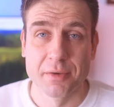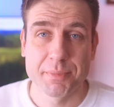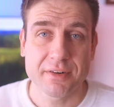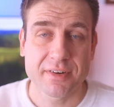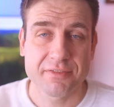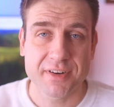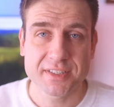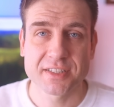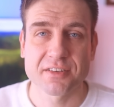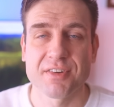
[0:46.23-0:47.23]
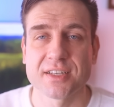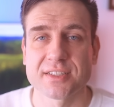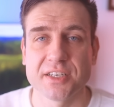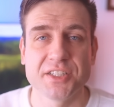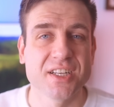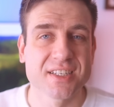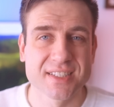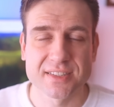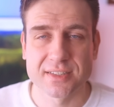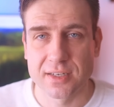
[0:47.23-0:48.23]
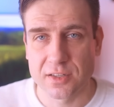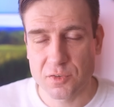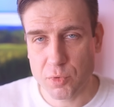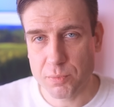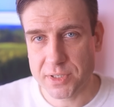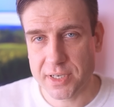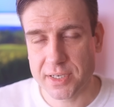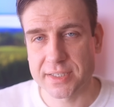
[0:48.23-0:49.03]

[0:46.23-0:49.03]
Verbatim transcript: Первая фаза это фаза идеализации или лавбомбинга,